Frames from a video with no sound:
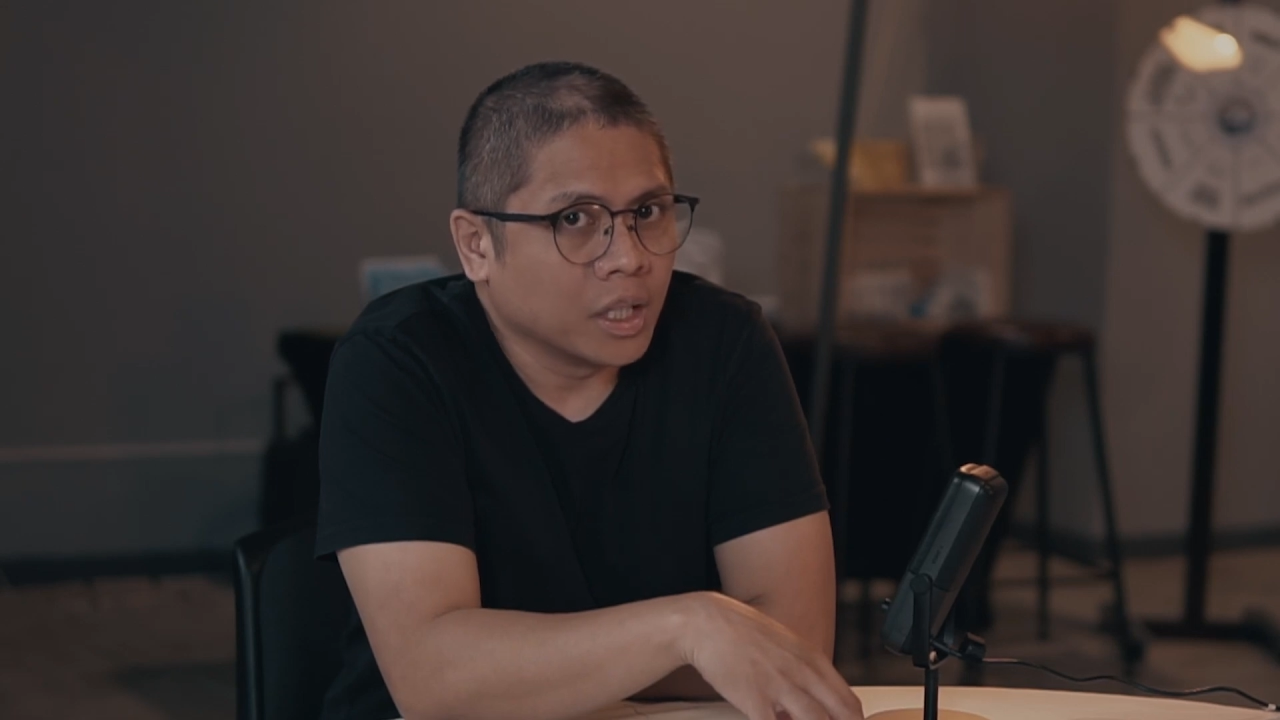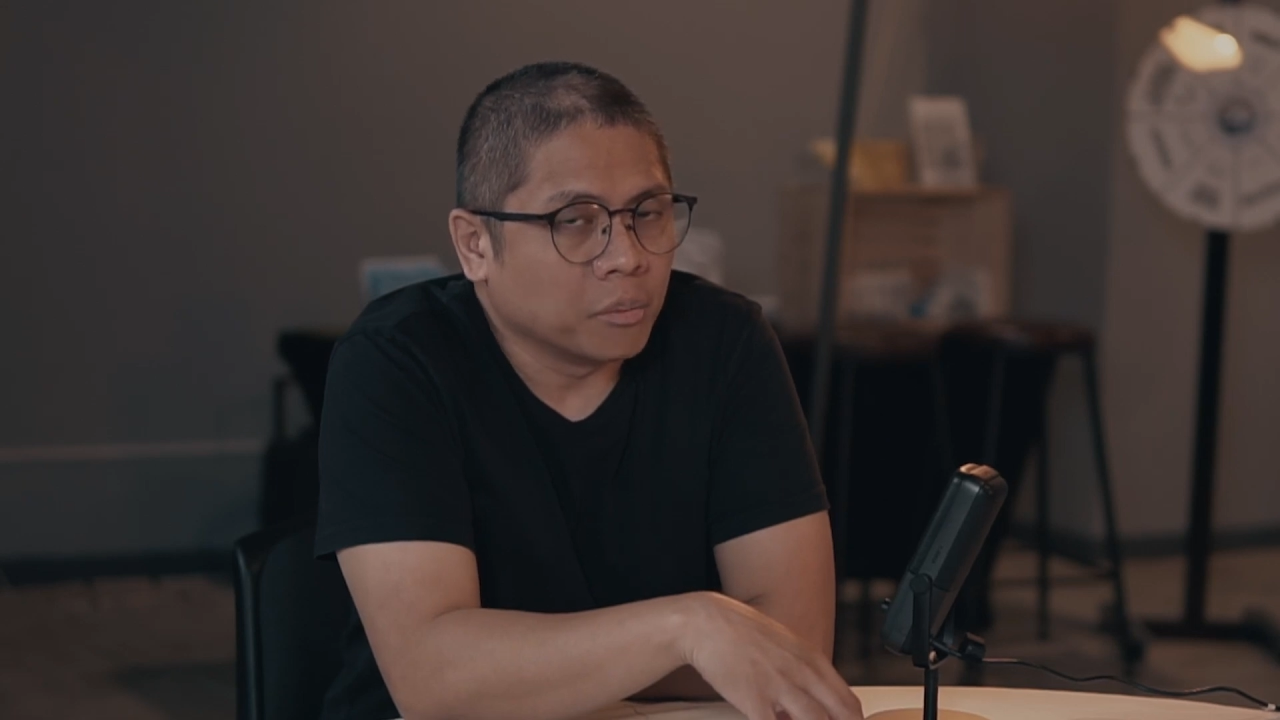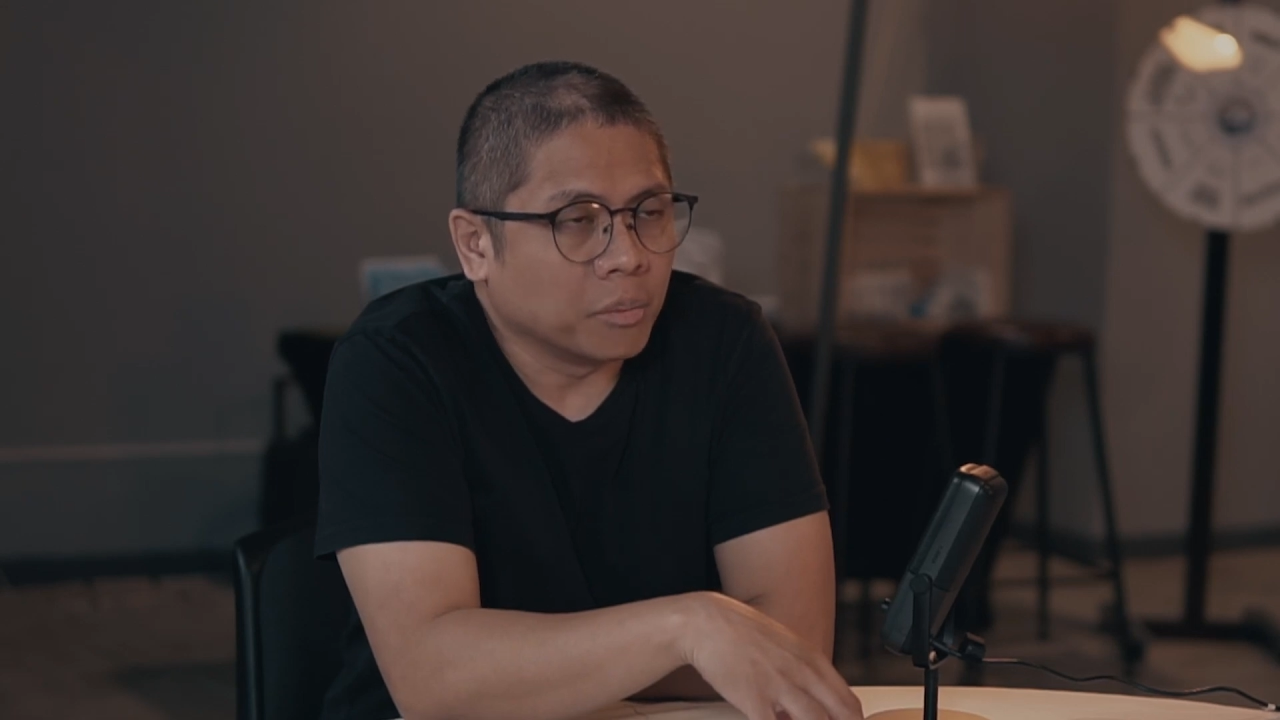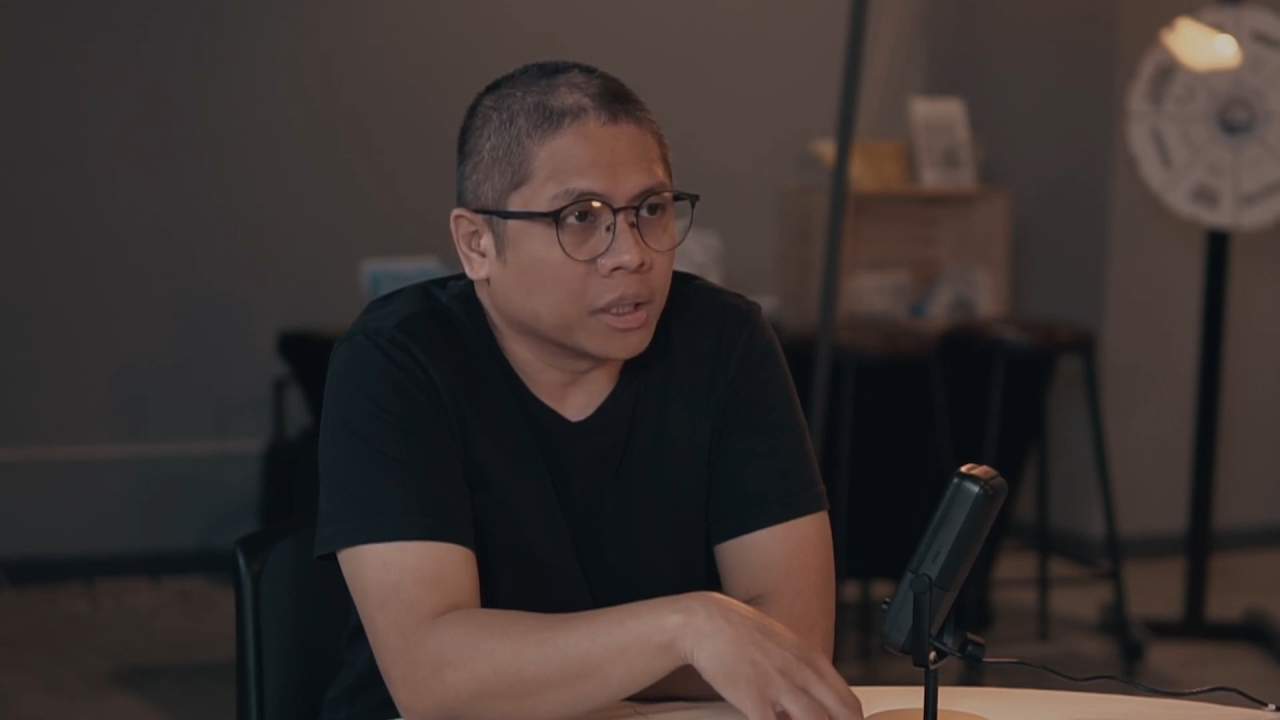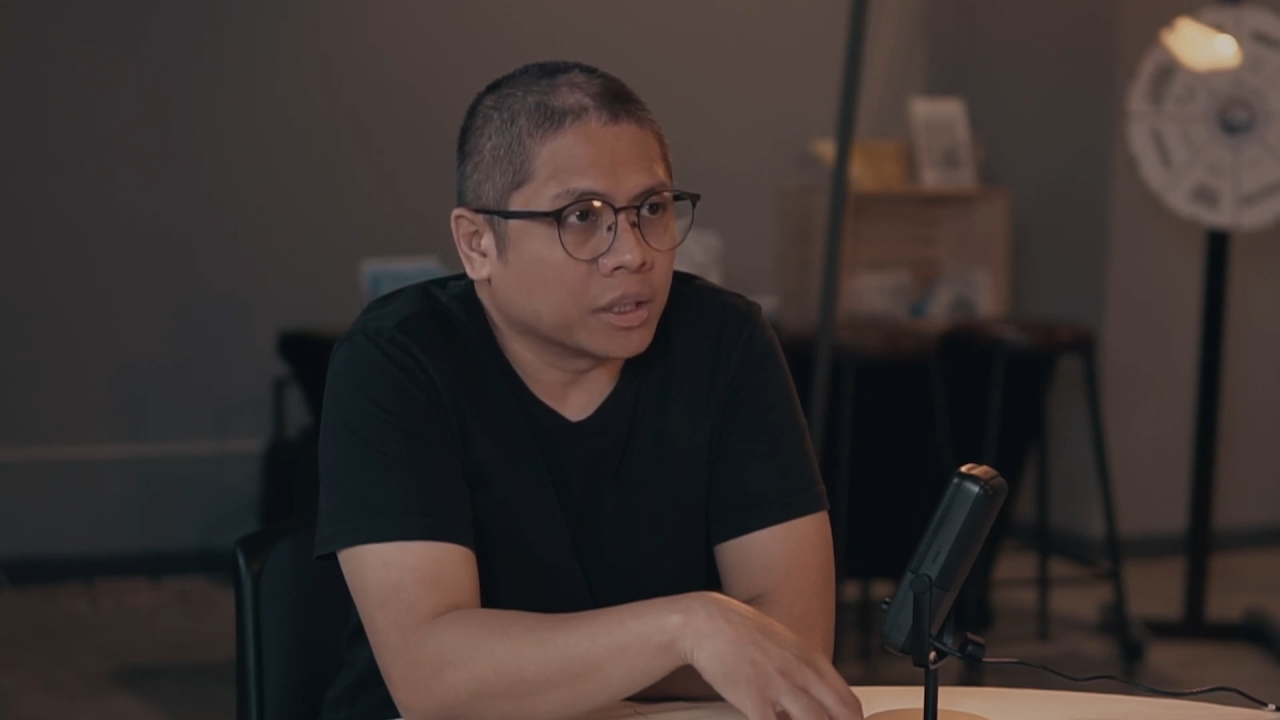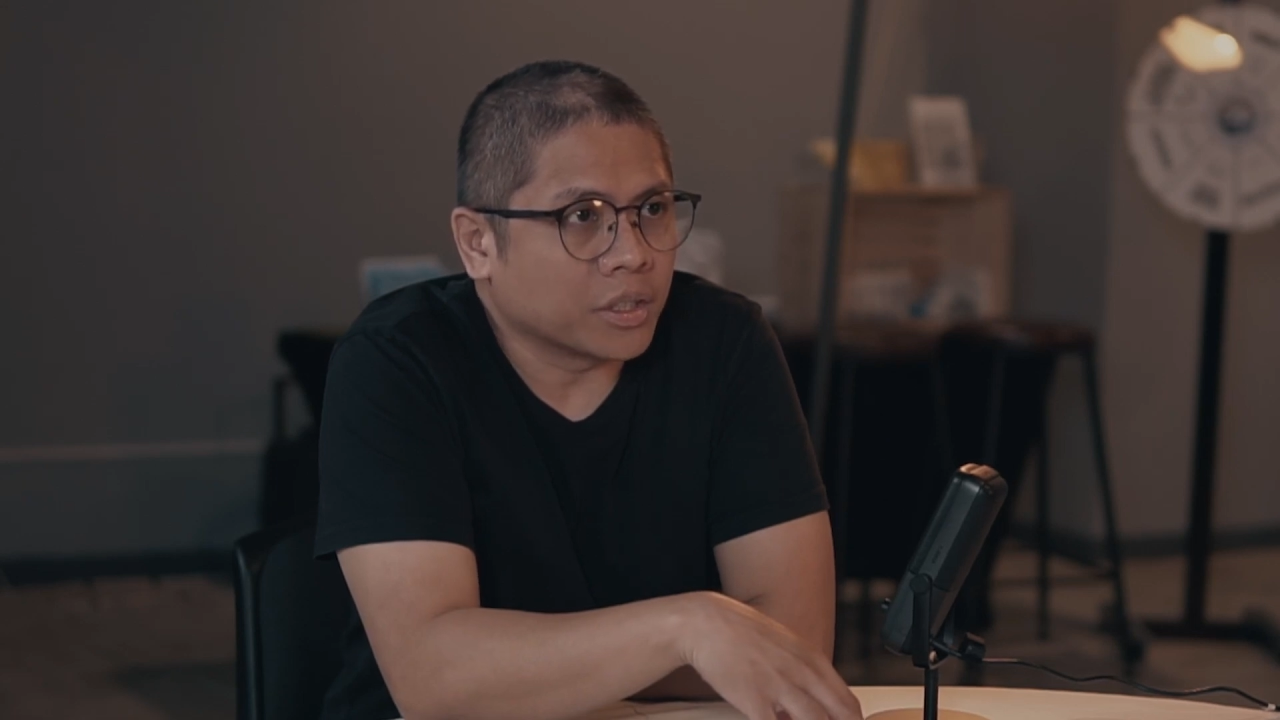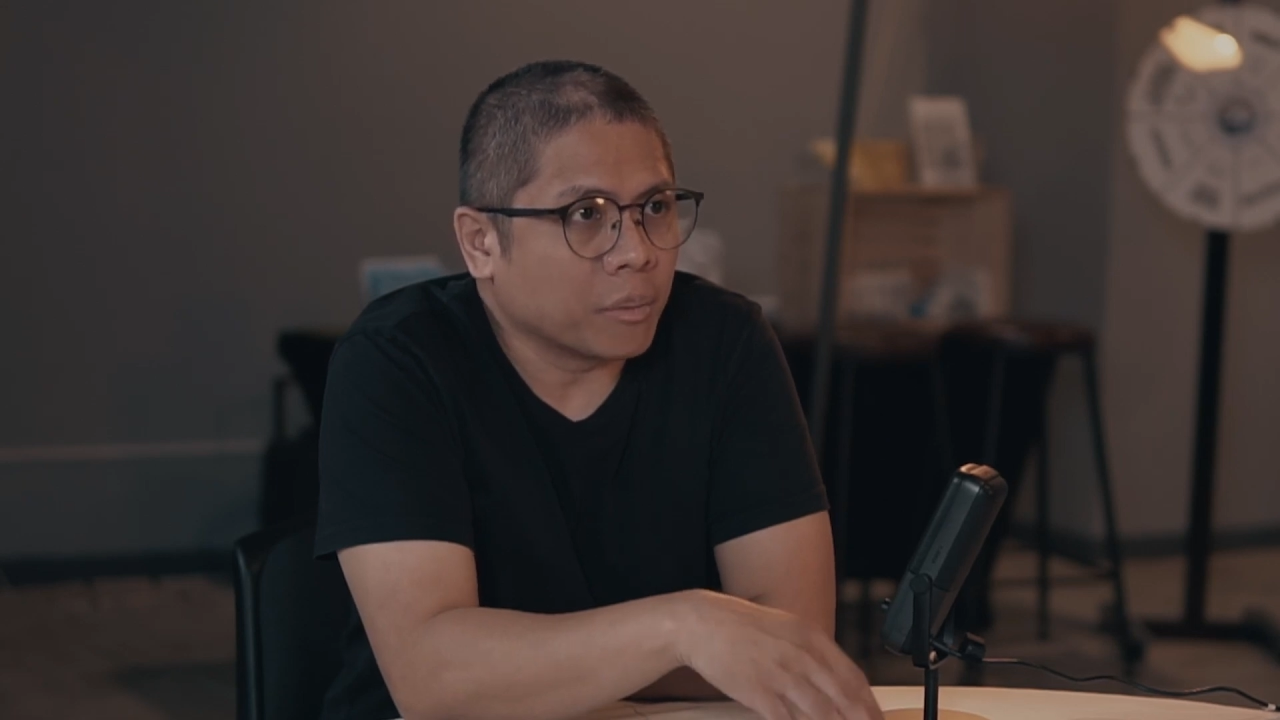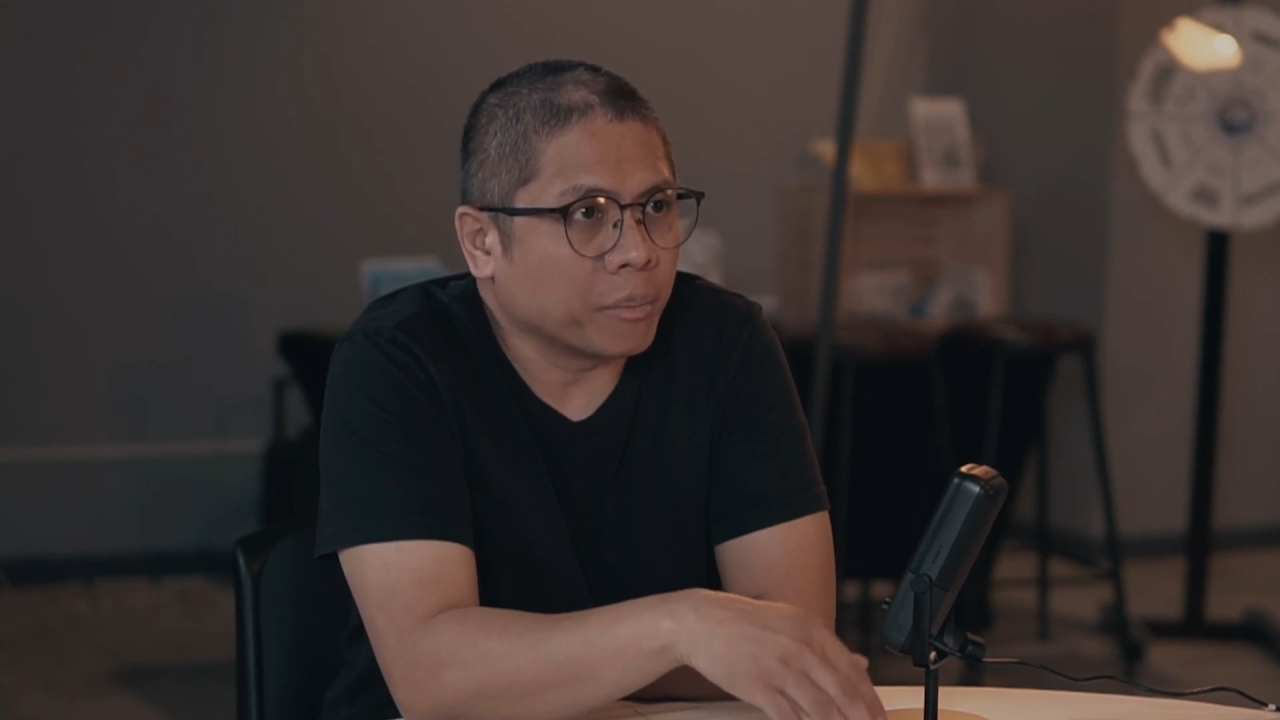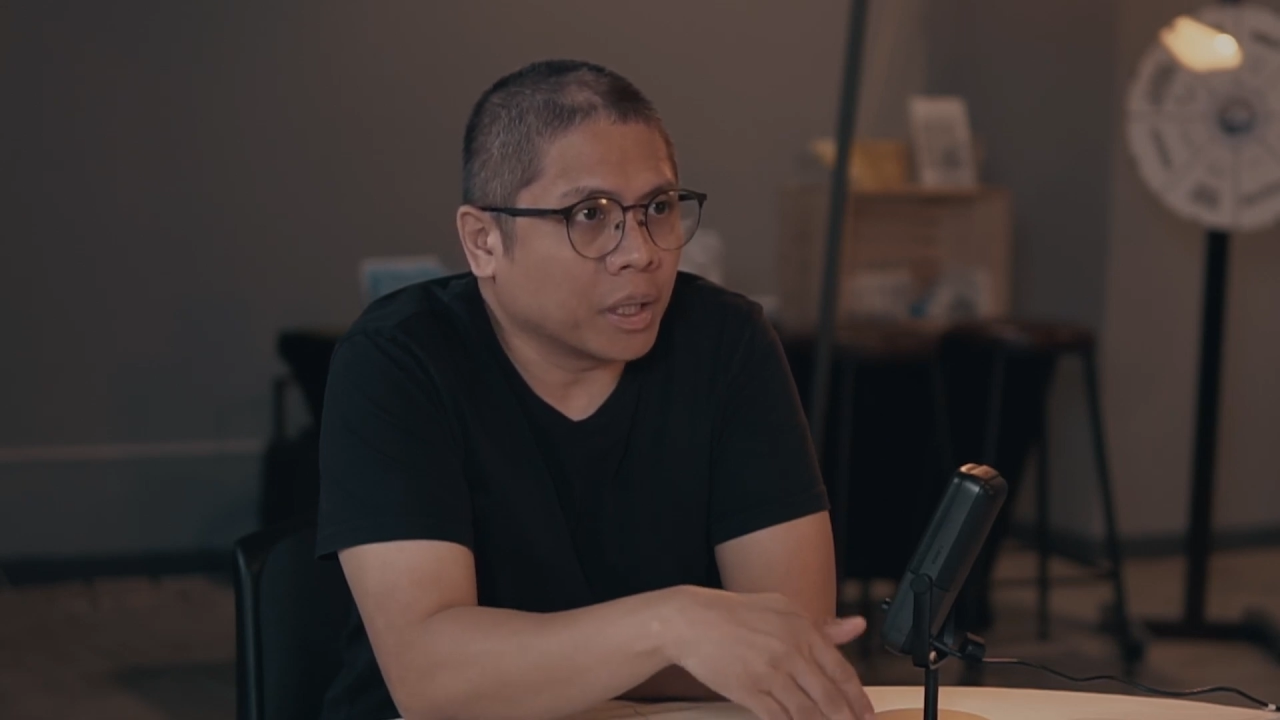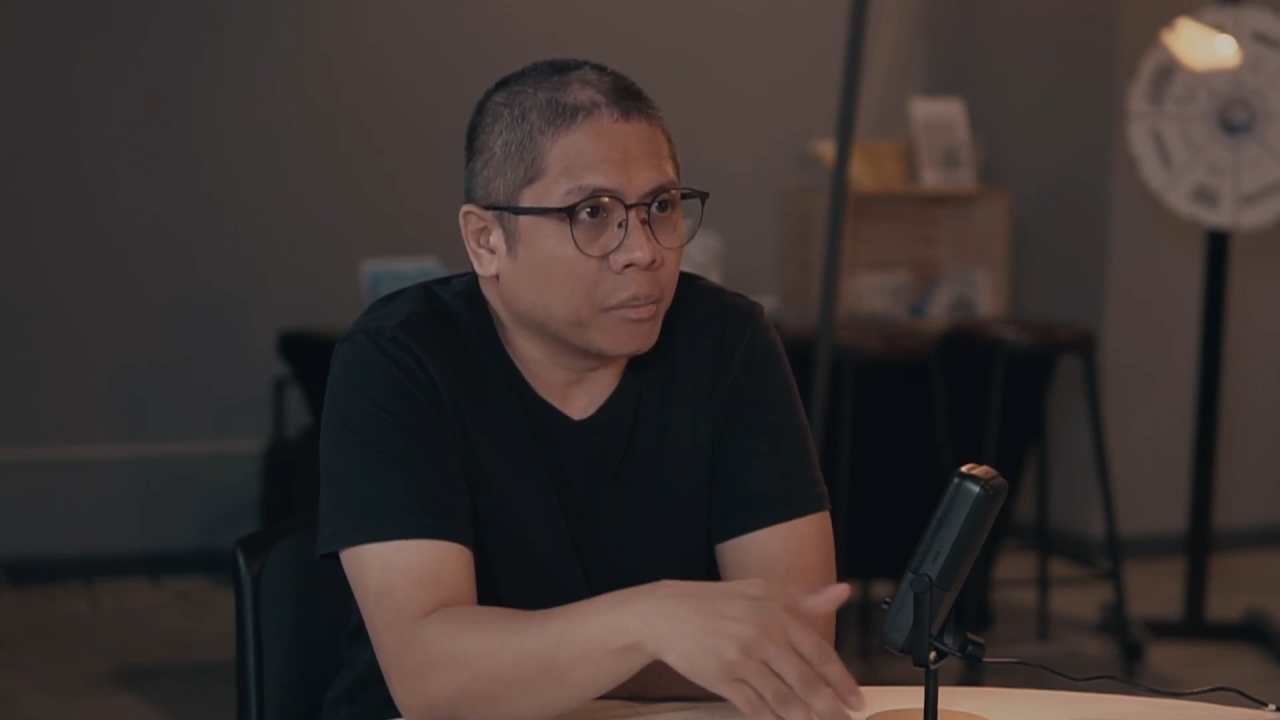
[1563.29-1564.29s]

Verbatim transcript: but syempre